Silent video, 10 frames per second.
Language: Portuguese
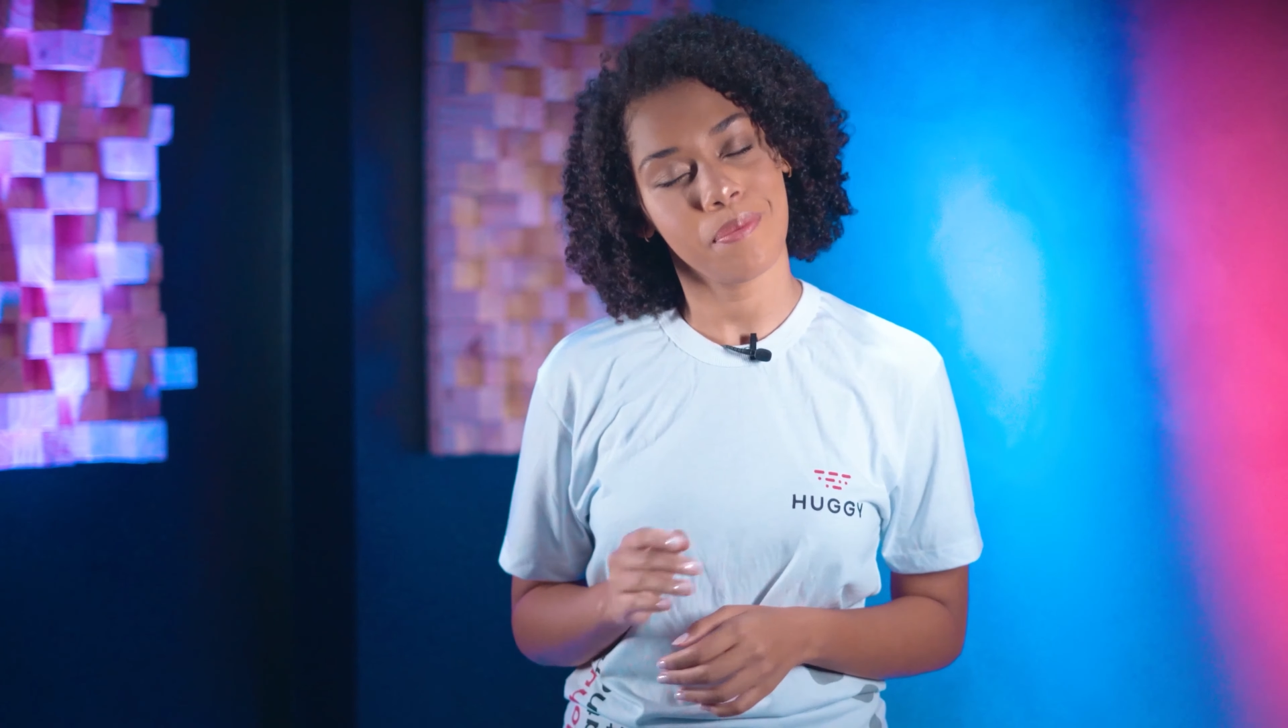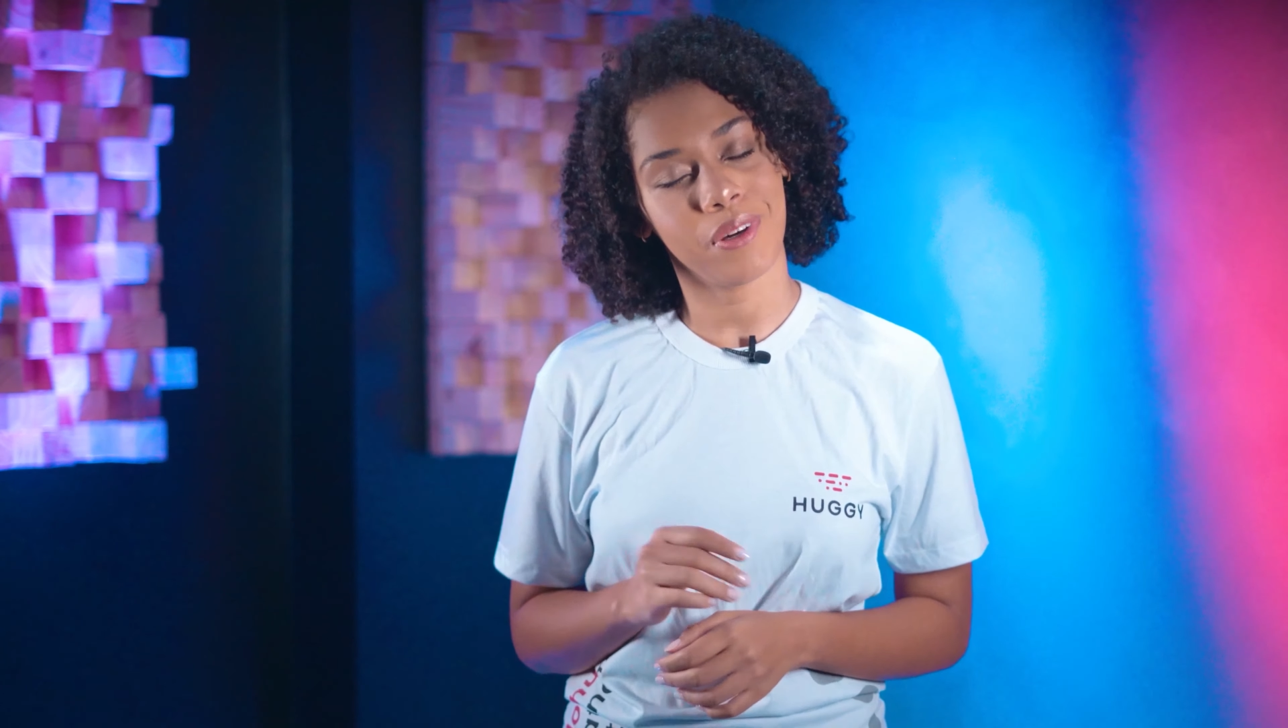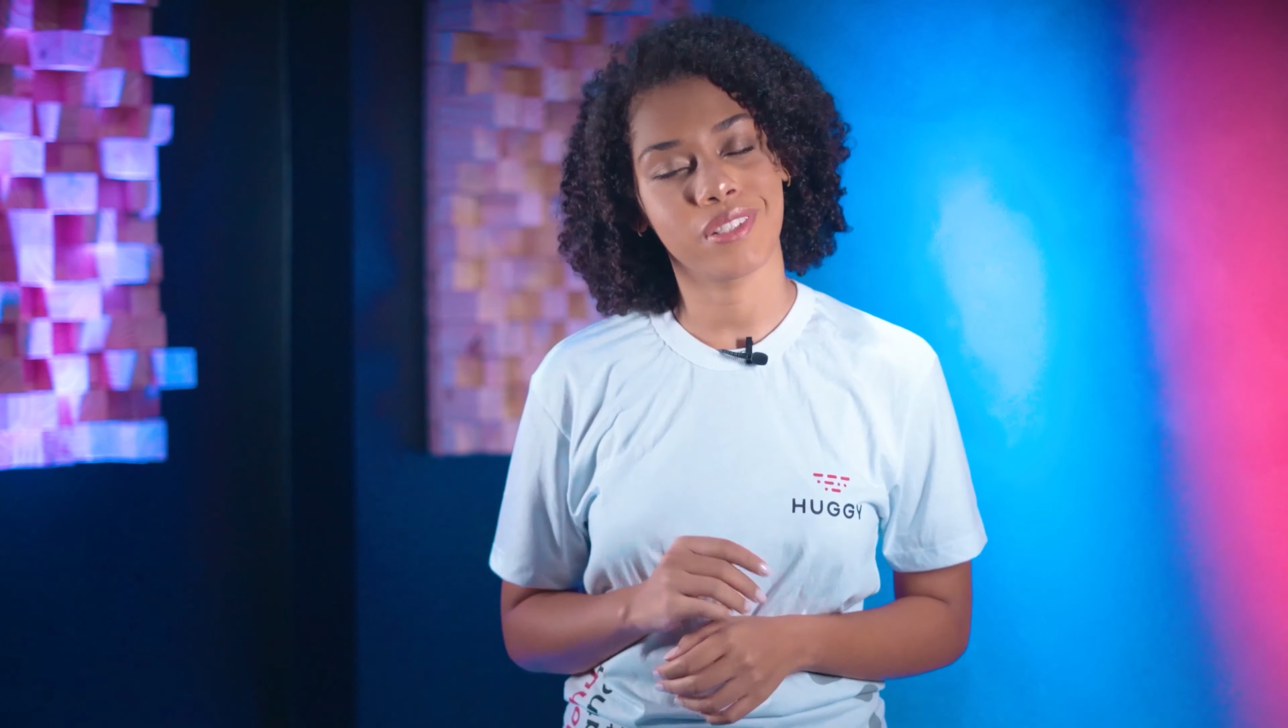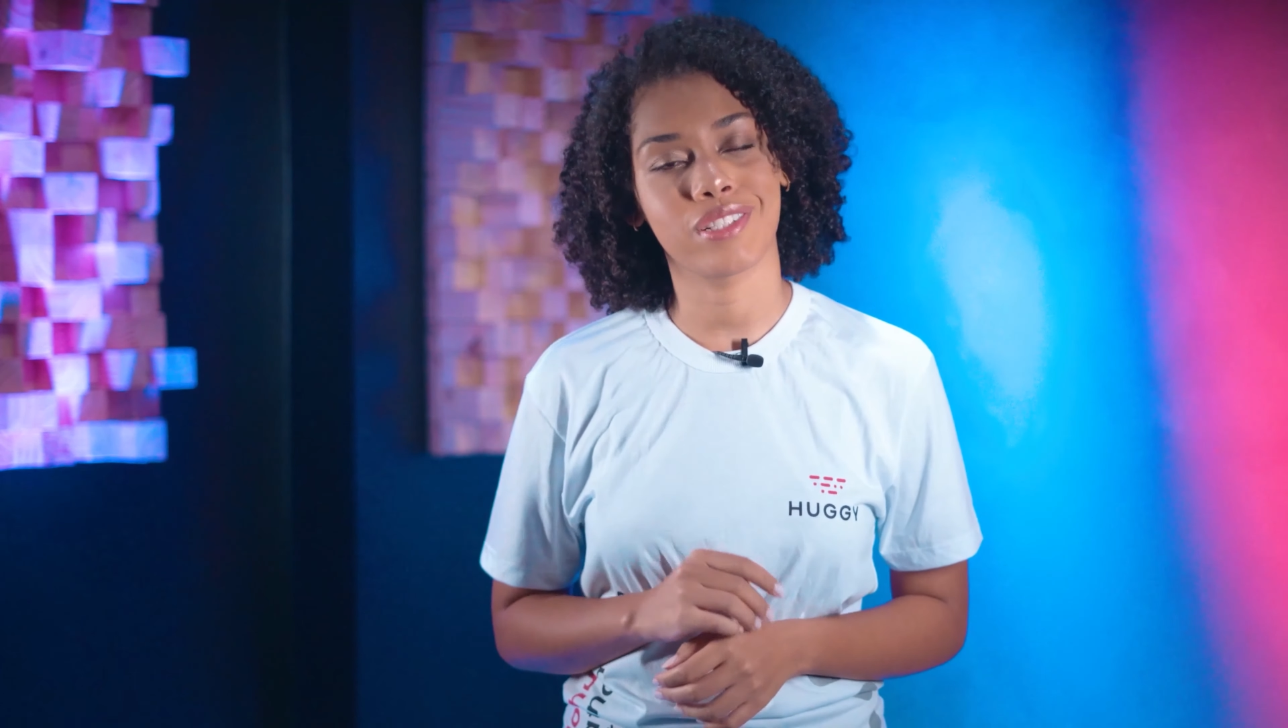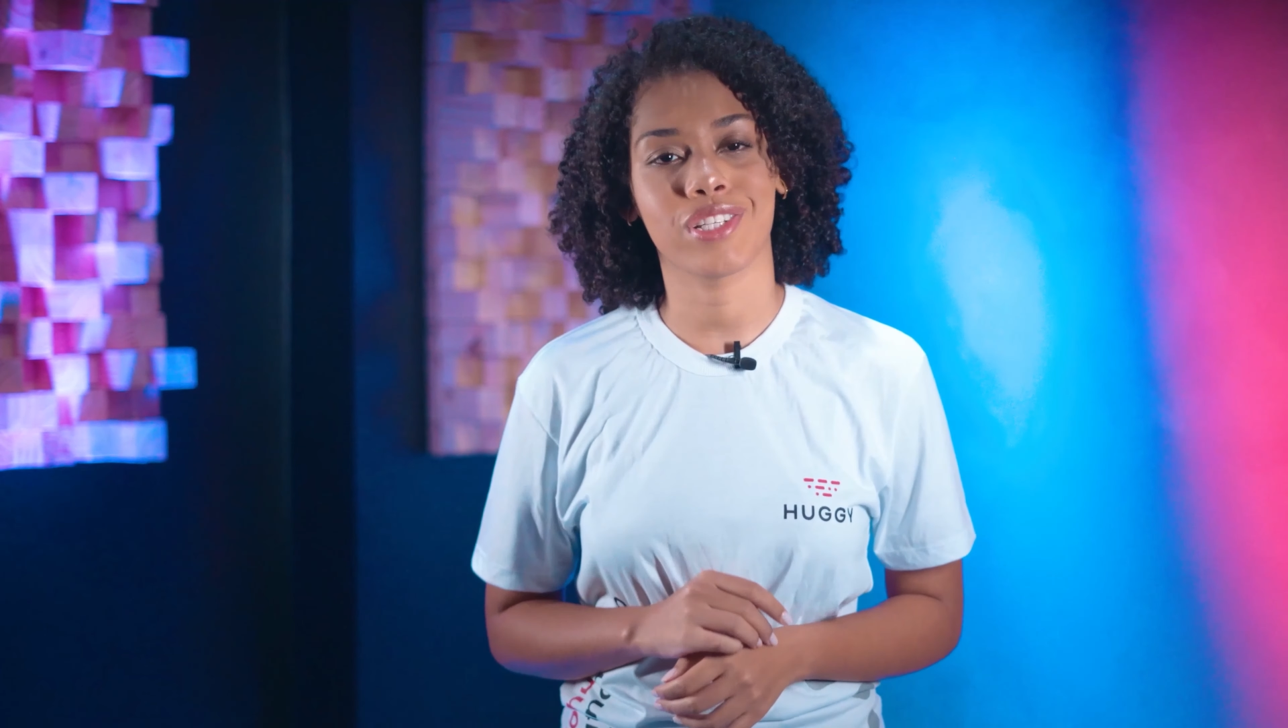que
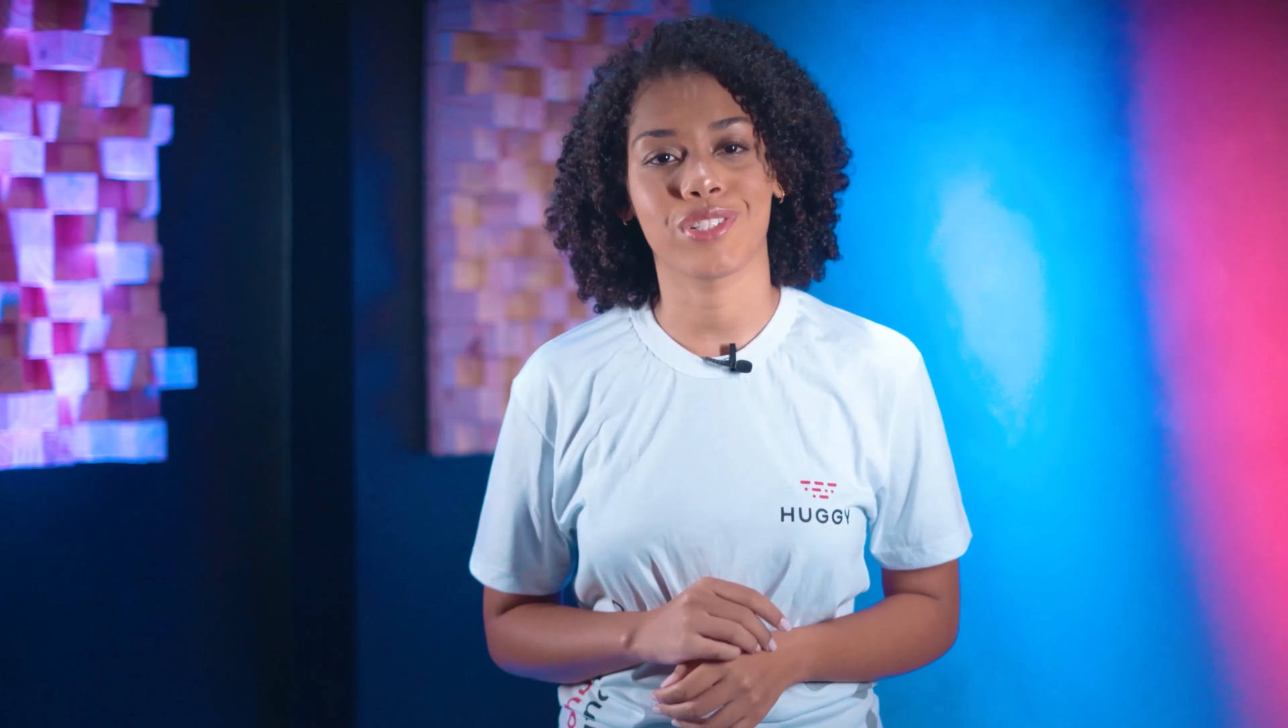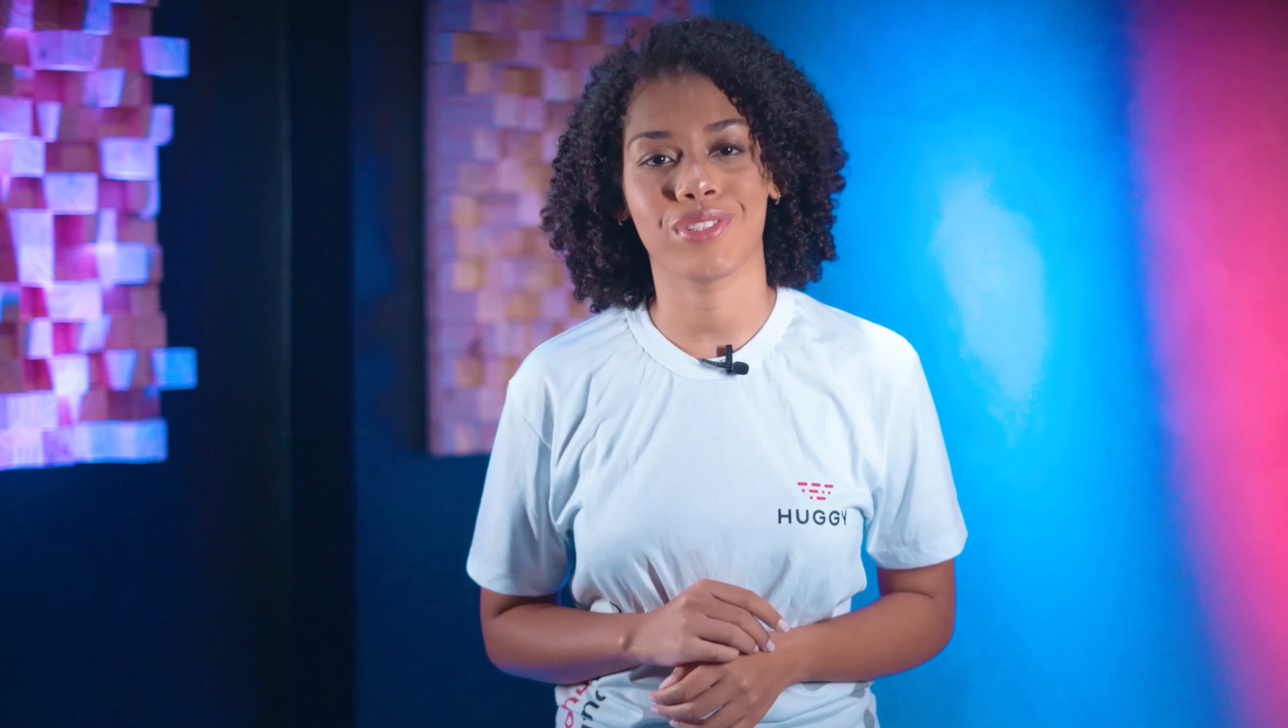podem te